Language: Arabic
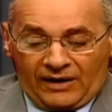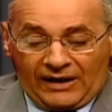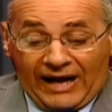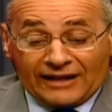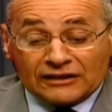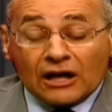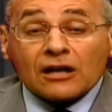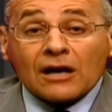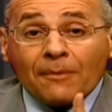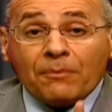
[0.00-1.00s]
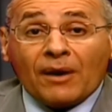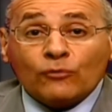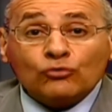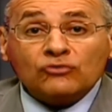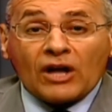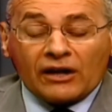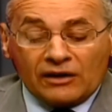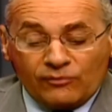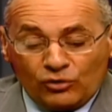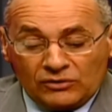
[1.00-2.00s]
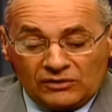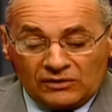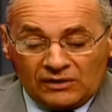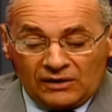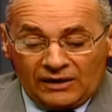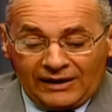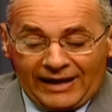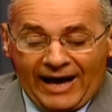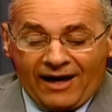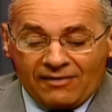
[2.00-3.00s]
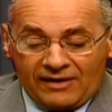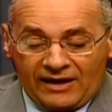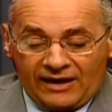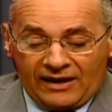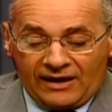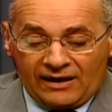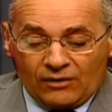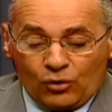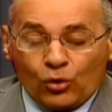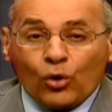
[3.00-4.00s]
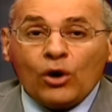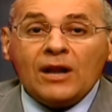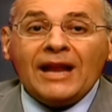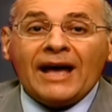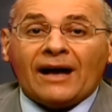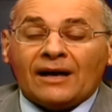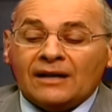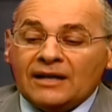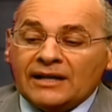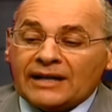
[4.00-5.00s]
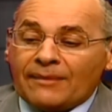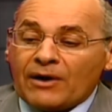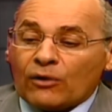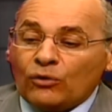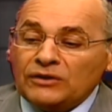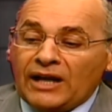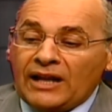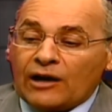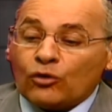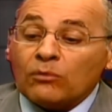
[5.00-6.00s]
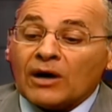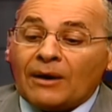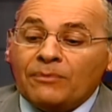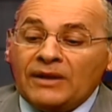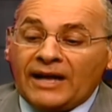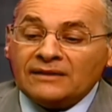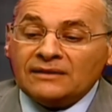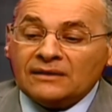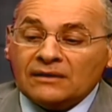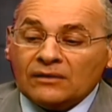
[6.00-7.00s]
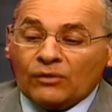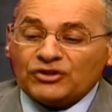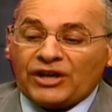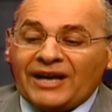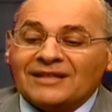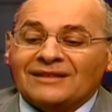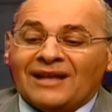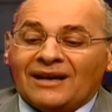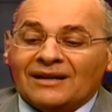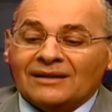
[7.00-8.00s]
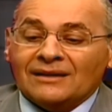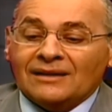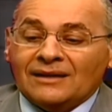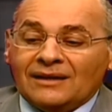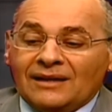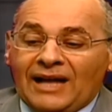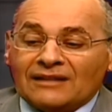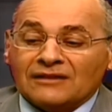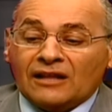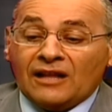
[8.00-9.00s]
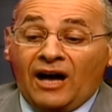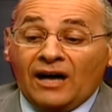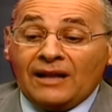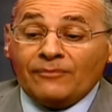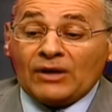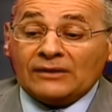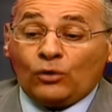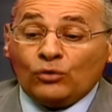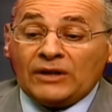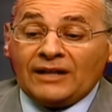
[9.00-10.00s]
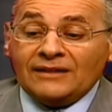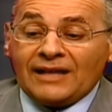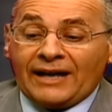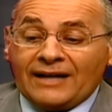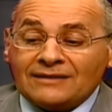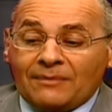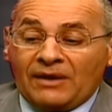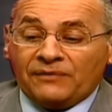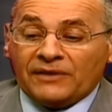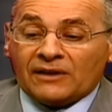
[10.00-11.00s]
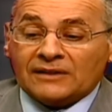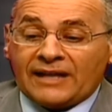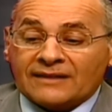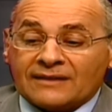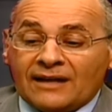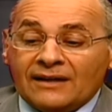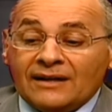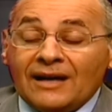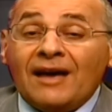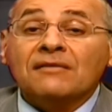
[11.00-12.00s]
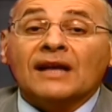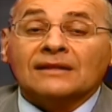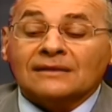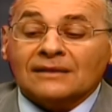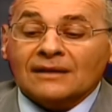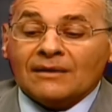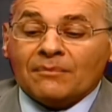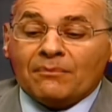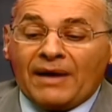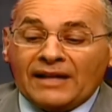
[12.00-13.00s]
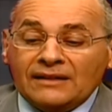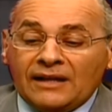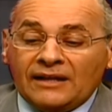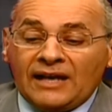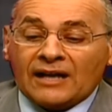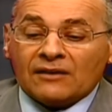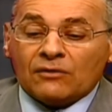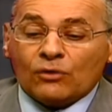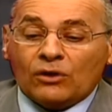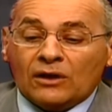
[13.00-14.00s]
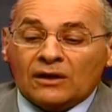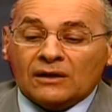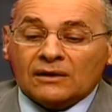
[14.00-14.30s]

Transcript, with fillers: لأن الرب منتقم لهذه كلها كما قلنا لكم قبلا وشهدنا لأن الله لم يدعونا للنجاسة بل في القداسة إذا من يرذل